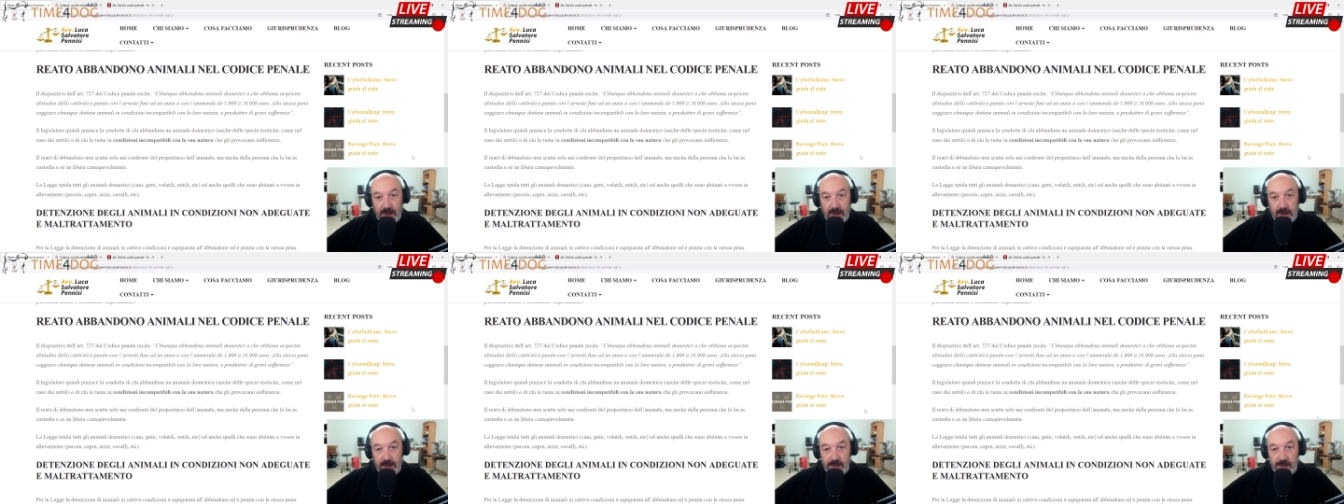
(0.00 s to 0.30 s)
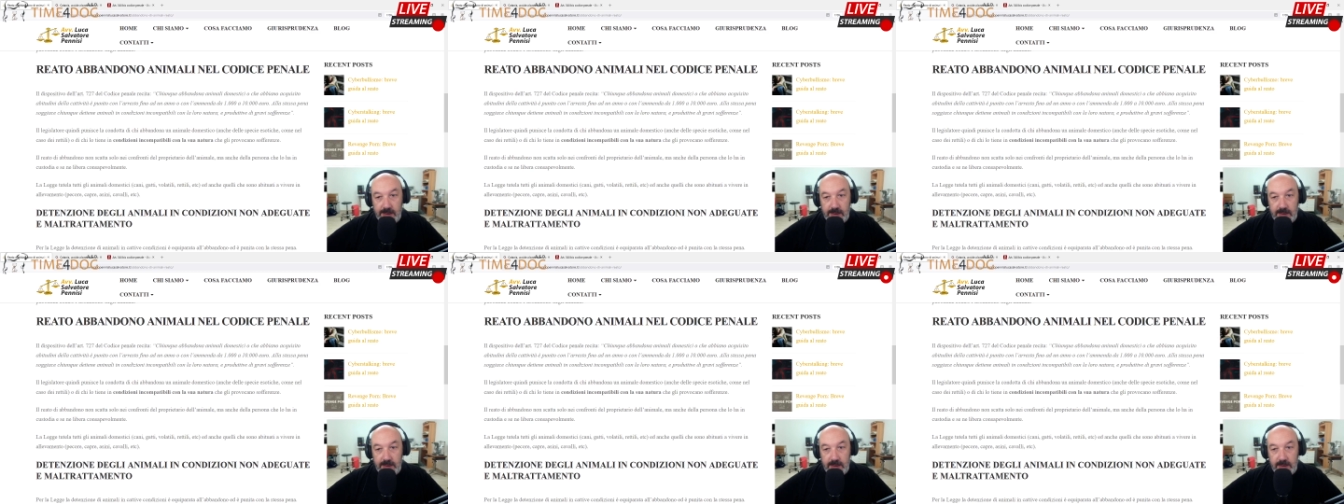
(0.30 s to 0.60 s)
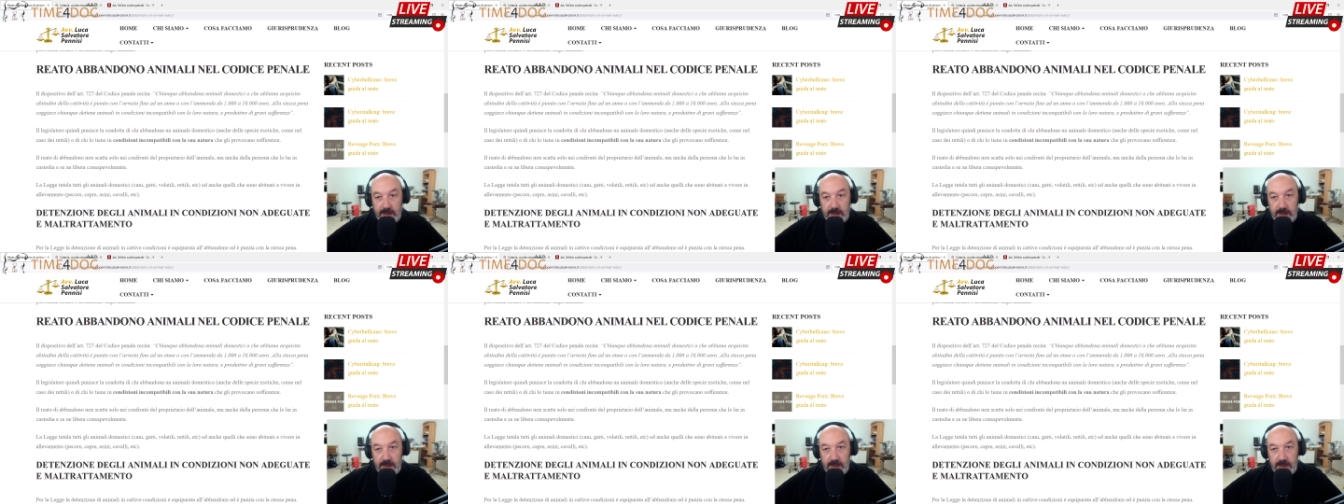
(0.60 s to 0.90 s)

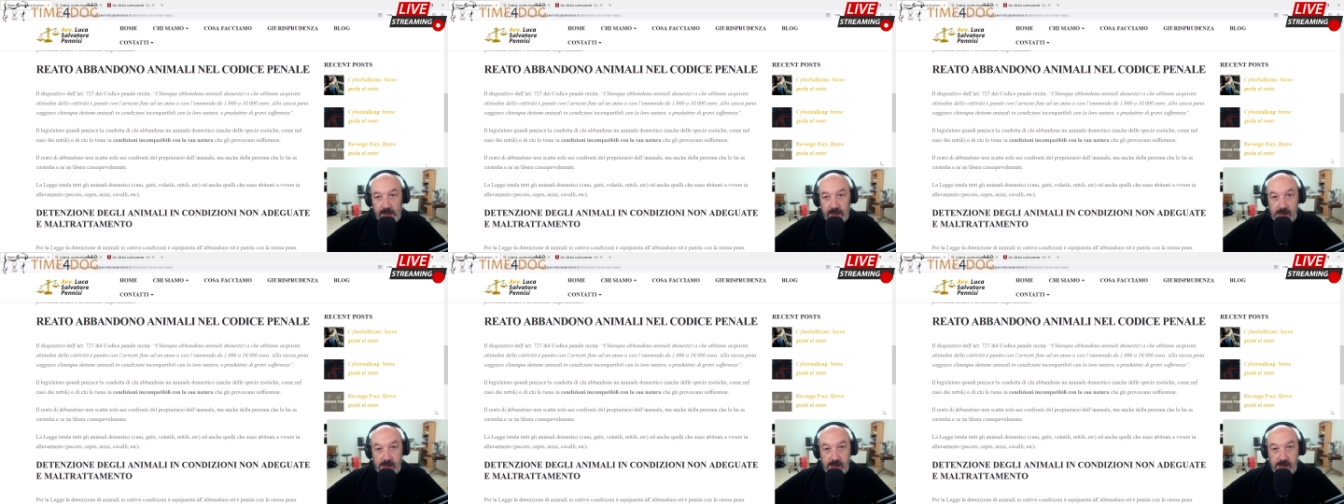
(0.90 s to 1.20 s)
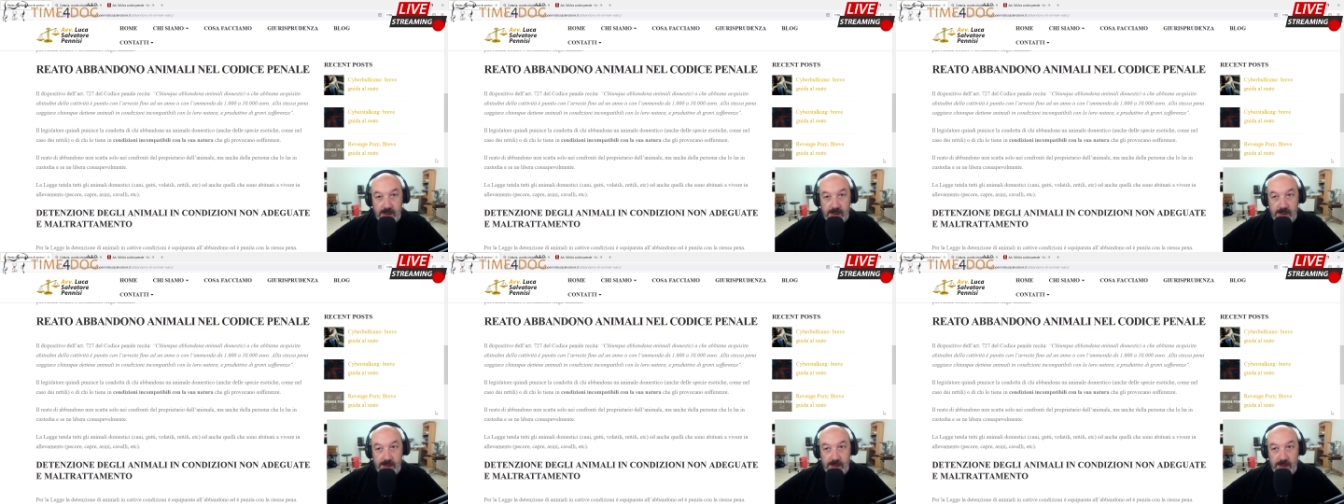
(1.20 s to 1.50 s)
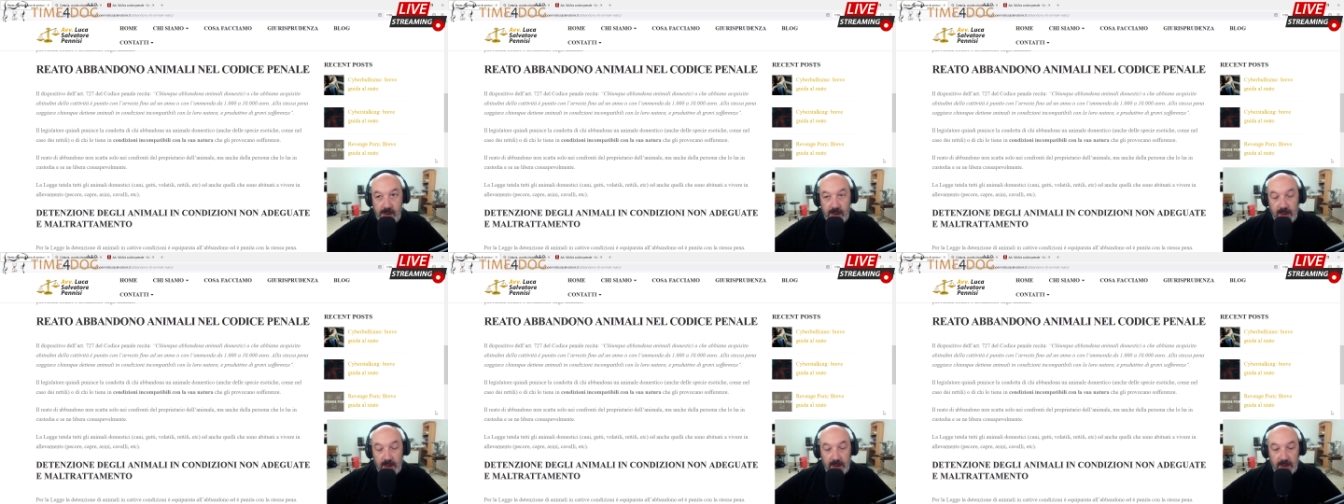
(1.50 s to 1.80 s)
Eh,
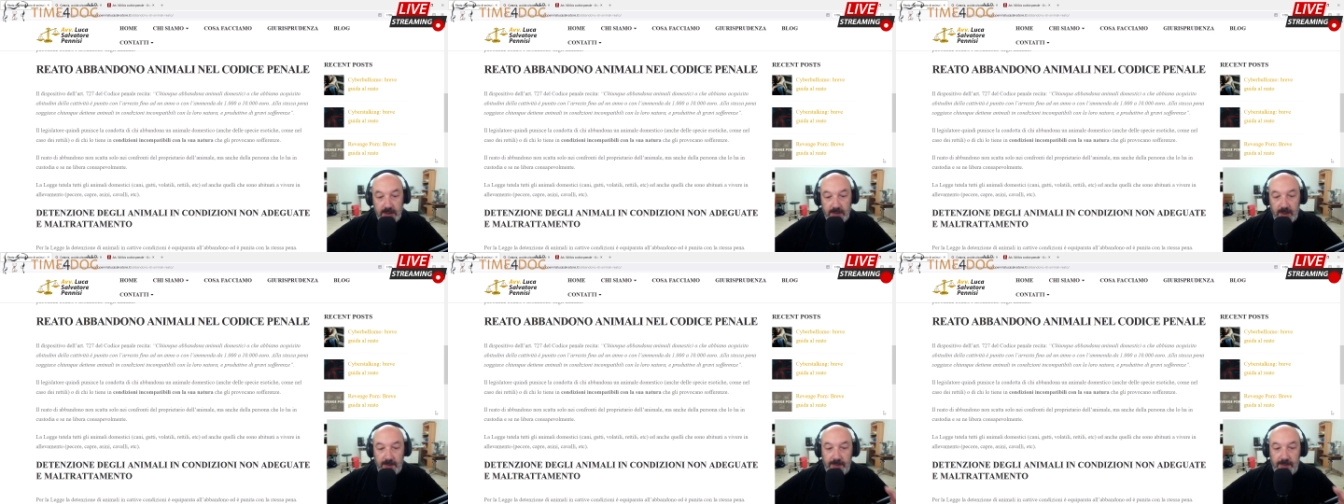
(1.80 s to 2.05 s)
Insomma,